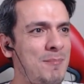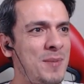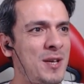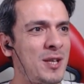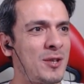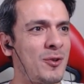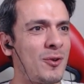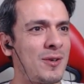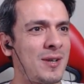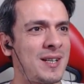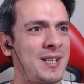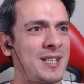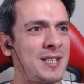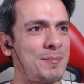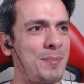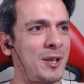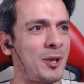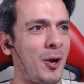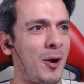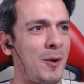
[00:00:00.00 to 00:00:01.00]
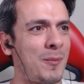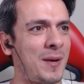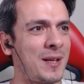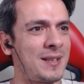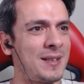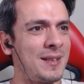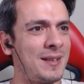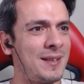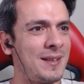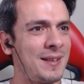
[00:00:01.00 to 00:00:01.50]
Bir türlü kısmet
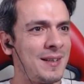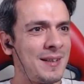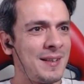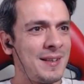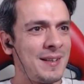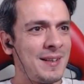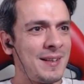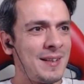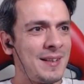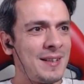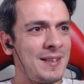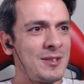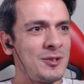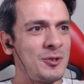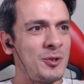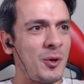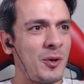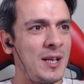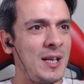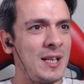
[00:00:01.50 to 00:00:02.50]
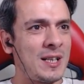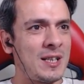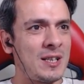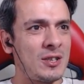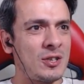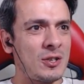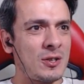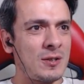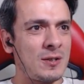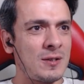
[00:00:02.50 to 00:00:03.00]
olmadı. Çok
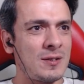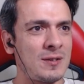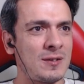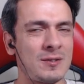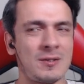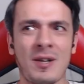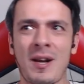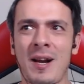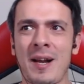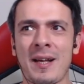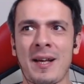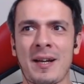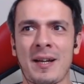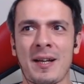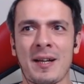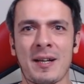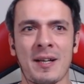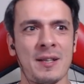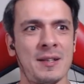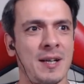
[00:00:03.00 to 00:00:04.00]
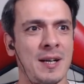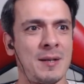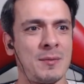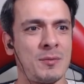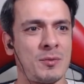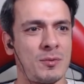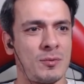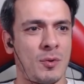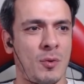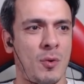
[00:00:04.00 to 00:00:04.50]
ilginç. Şöyle yarı yarı indirelim
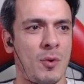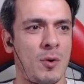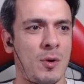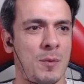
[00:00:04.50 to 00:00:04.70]
şimdi çok oldu